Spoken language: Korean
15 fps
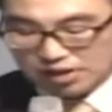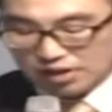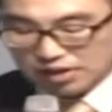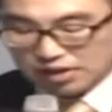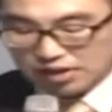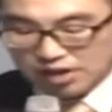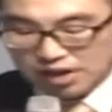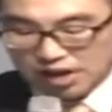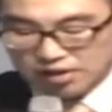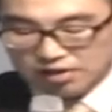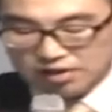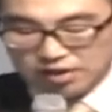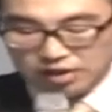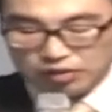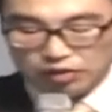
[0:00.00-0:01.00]
그러한
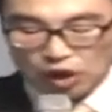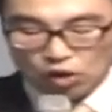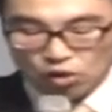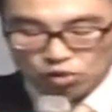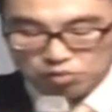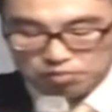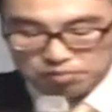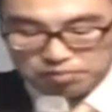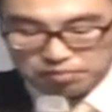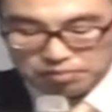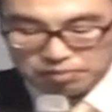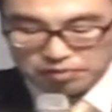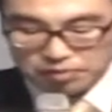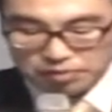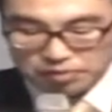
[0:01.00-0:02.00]
괴로움
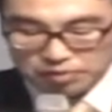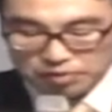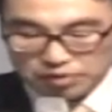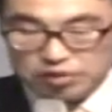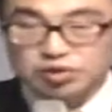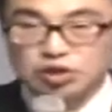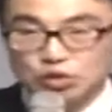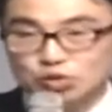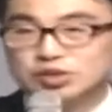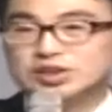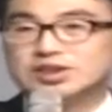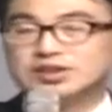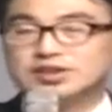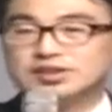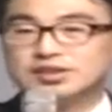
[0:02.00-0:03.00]

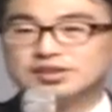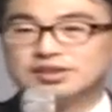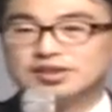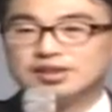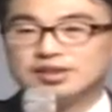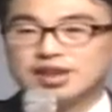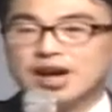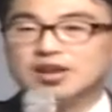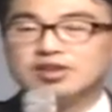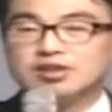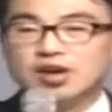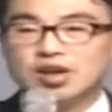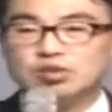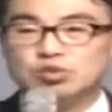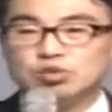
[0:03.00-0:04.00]
이유는 다
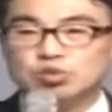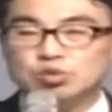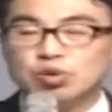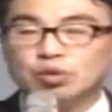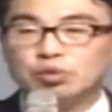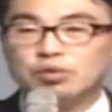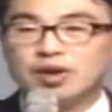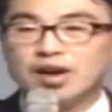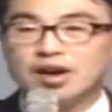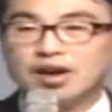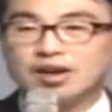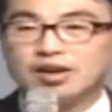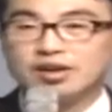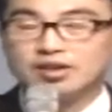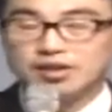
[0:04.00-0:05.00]
이러한 유혹과
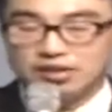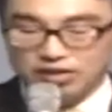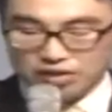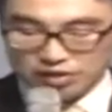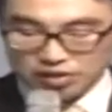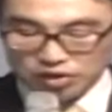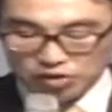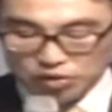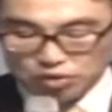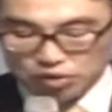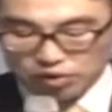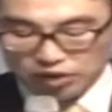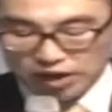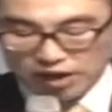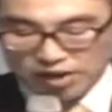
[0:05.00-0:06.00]
그
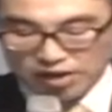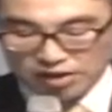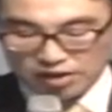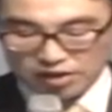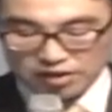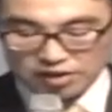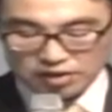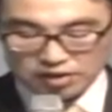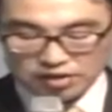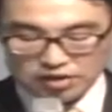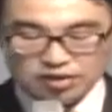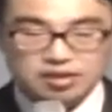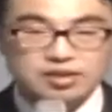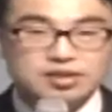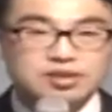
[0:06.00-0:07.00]
유혹에
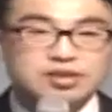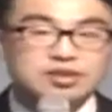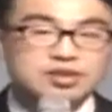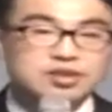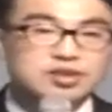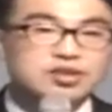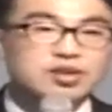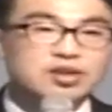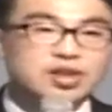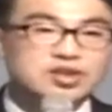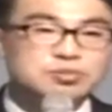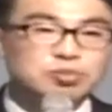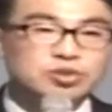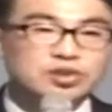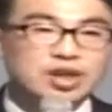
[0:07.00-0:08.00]
이겨내지
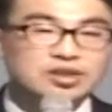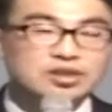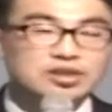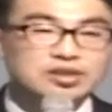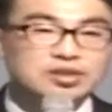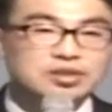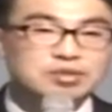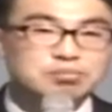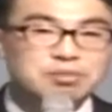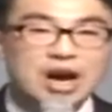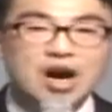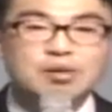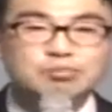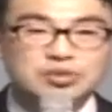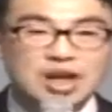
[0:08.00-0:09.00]
못하는
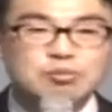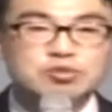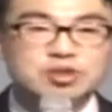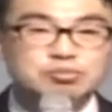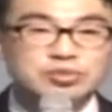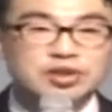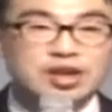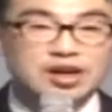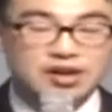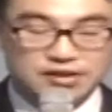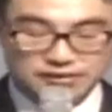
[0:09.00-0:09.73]
마음 때문입니다.